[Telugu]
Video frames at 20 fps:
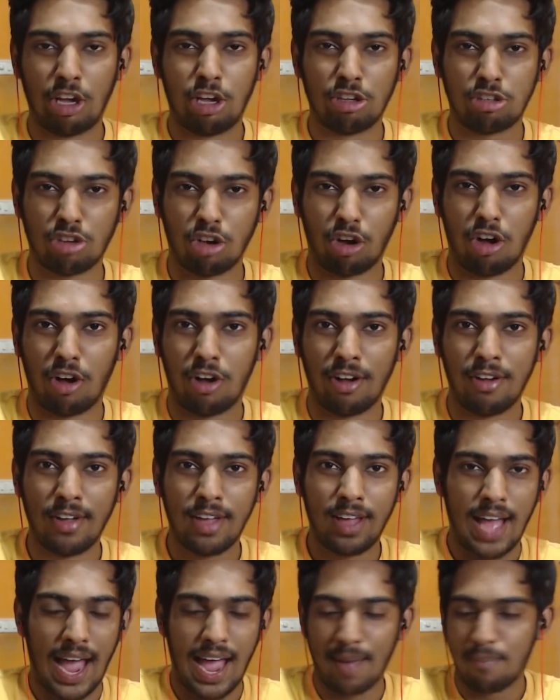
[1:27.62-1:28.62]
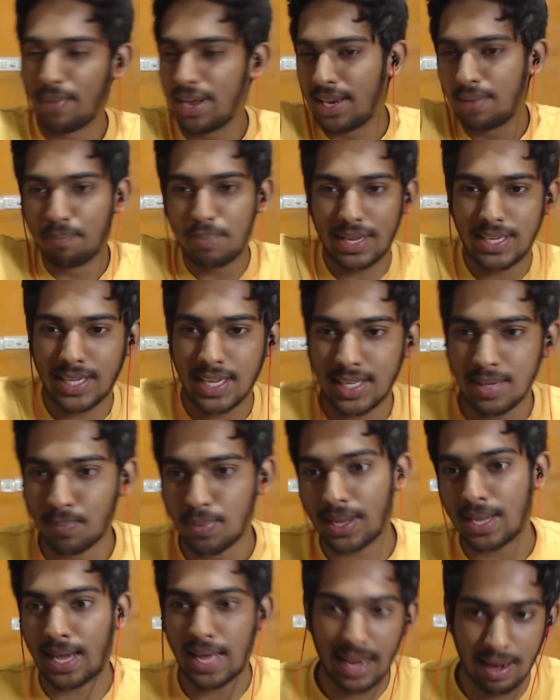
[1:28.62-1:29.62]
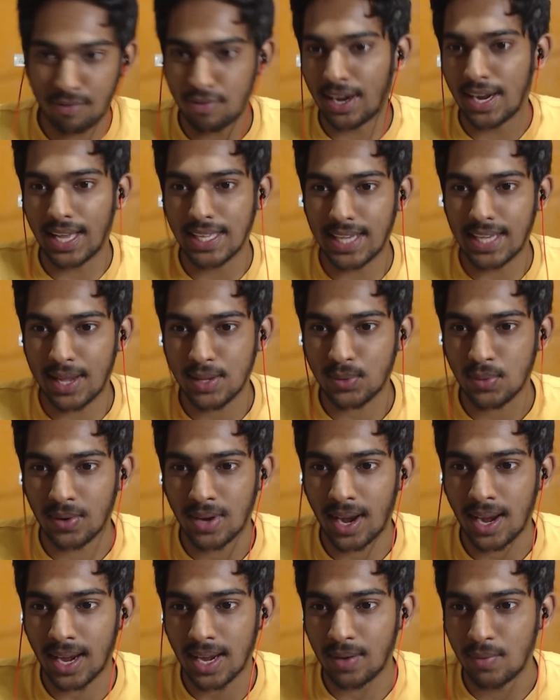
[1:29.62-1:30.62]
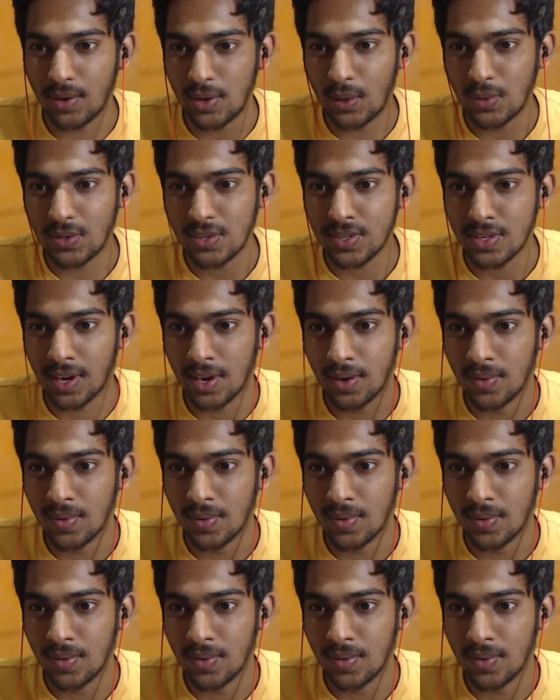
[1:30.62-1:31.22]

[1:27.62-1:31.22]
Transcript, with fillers: సో ఆ అమ్మాయిని ఇంప్రెస్ చేసి ఇప్పుడు గర్ల్ ఫ్రెండ్ గా చేసుకుంటాను ఈ వీడియో చూసి నేను